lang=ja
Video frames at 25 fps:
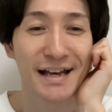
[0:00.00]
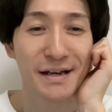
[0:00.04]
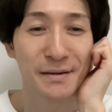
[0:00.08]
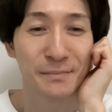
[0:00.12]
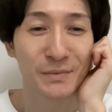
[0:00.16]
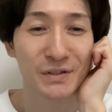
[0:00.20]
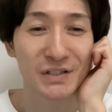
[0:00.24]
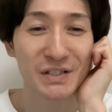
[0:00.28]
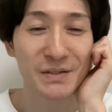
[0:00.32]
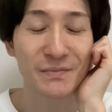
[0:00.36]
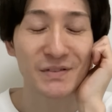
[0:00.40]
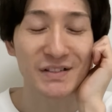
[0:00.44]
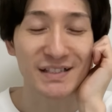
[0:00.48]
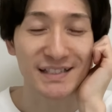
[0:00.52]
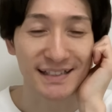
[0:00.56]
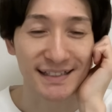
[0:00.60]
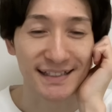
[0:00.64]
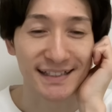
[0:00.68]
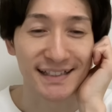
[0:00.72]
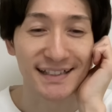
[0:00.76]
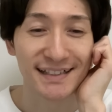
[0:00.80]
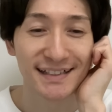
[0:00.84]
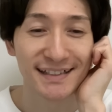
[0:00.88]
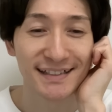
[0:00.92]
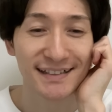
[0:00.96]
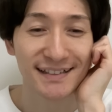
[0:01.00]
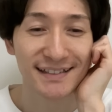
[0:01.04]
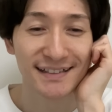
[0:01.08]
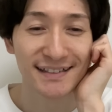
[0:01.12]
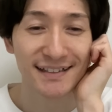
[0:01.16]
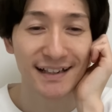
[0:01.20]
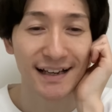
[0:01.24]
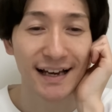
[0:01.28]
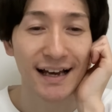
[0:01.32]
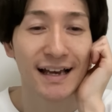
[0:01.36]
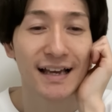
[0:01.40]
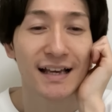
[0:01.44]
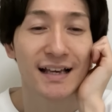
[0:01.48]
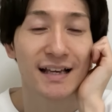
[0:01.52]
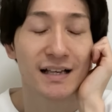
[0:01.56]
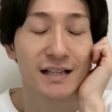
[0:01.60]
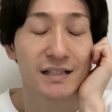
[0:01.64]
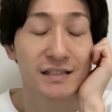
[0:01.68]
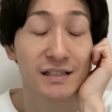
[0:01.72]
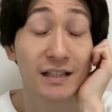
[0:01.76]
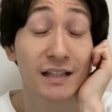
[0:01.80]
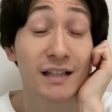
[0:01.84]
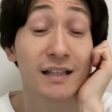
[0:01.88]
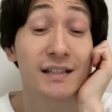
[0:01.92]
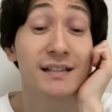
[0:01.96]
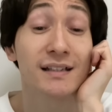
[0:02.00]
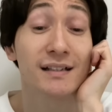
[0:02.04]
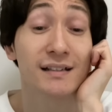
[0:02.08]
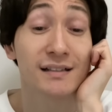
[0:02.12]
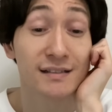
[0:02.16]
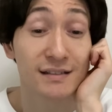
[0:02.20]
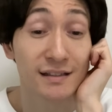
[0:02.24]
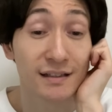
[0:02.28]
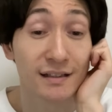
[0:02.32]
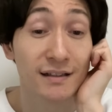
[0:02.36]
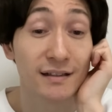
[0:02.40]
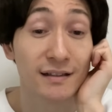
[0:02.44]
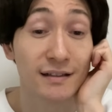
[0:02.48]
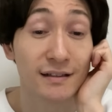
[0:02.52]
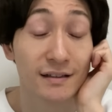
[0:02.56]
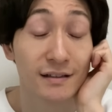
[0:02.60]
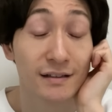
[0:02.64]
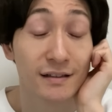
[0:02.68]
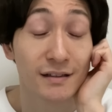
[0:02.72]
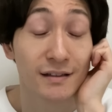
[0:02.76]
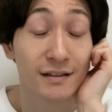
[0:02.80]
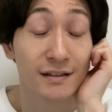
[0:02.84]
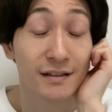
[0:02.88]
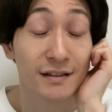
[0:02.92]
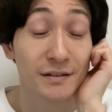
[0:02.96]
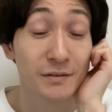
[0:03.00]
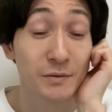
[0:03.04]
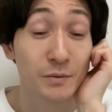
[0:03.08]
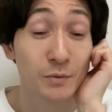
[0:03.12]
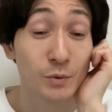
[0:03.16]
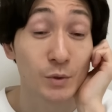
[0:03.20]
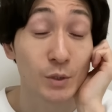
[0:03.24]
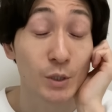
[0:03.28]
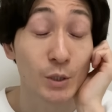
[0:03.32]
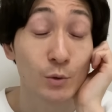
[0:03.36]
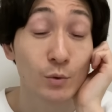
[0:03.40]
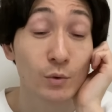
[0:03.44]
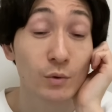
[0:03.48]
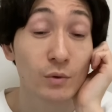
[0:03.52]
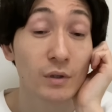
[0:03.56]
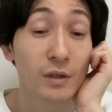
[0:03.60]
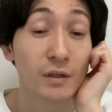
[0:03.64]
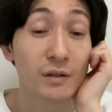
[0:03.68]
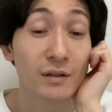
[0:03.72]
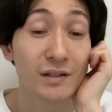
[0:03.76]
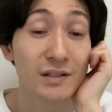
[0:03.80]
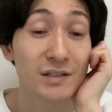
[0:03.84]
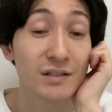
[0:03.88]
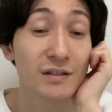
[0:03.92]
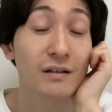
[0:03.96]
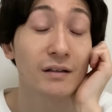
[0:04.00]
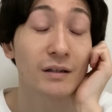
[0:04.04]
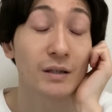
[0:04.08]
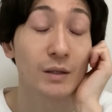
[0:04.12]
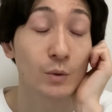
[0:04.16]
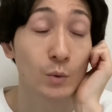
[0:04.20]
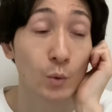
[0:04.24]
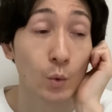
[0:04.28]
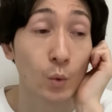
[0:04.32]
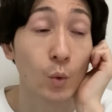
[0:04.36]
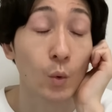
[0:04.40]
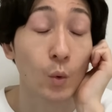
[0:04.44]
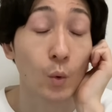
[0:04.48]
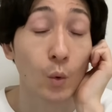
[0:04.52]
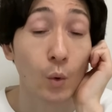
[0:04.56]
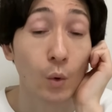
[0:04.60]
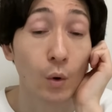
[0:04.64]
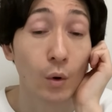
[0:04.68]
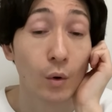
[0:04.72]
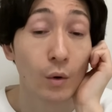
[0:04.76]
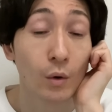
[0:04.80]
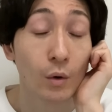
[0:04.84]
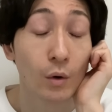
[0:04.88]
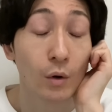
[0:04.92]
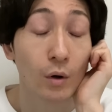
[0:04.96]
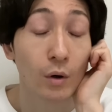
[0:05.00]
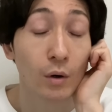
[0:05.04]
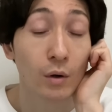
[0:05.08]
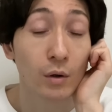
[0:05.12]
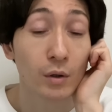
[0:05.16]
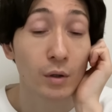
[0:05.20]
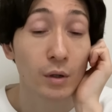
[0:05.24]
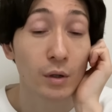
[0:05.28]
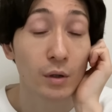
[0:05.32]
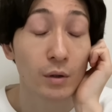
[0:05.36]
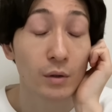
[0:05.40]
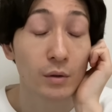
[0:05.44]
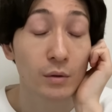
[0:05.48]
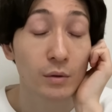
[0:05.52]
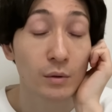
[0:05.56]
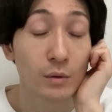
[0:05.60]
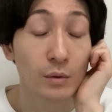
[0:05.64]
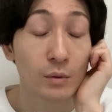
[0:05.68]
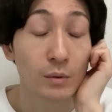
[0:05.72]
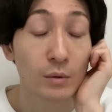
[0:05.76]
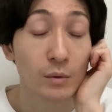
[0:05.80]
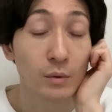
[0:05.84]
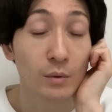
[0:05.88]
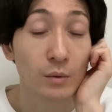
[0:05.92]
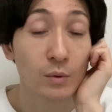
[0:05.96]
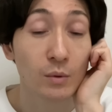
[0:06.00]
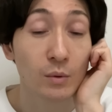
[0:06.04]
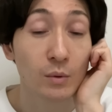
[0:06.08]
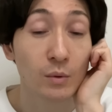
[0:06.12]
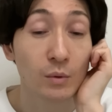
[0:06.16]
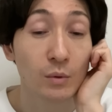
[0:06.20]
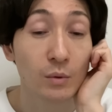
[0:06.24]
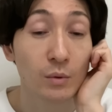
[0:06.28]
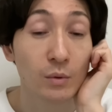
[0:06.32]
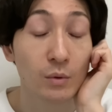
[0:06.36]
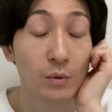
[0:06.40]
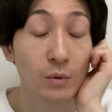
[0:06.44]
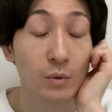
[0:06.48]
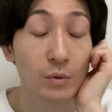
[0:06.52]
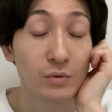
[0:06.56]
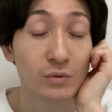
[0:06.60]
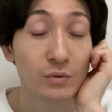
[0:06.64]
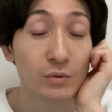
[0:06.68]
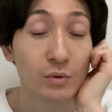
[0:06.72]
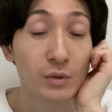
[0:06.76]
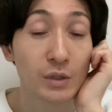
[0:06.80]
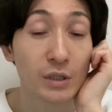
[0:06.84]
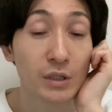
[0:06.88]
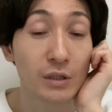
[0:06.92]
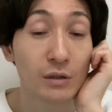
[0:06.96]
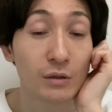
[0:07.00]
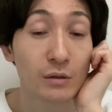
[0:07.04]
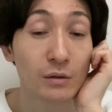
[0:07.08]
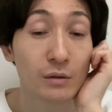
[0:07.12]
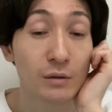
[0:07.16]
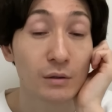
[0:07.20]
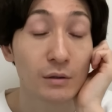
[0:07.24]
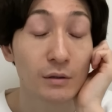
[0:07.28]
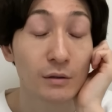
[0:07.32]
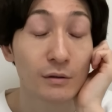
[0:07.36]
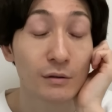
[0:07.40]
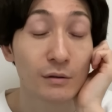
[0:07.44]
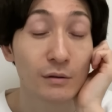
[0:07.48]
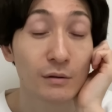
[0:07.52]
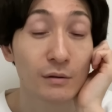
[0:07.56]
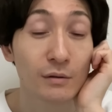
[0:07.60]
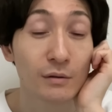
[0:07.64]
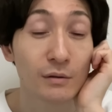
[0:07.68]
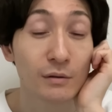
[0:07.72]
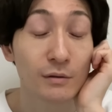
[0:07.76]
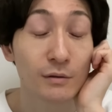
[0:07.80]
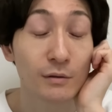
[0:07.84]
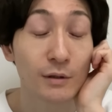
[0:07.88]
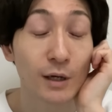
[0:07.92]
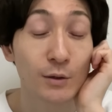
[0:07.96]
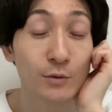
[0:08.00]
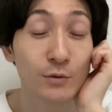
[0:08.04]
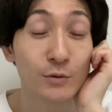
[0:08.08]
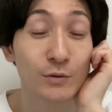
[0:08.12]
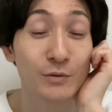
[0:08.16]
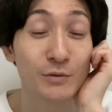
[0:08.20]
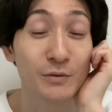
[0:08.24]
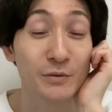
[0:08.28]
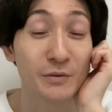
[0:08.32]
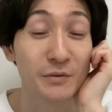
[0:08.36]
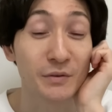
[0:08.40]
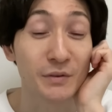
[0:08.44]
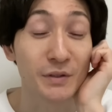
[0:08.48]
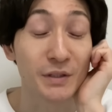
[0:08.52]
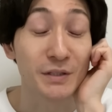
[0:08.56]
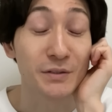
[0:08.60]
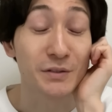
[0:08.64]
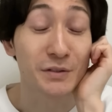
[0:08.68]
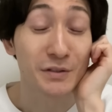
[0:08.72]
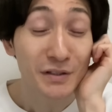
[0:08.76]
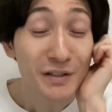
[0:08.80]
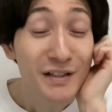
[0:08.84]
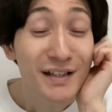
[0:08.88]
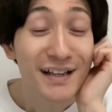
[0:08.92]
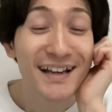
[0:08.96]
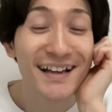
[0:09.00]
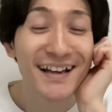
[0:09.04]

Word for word: もしもしあ、サナちゃんさ、あの、昨日の話だけど、あれ、本当に、韓国行く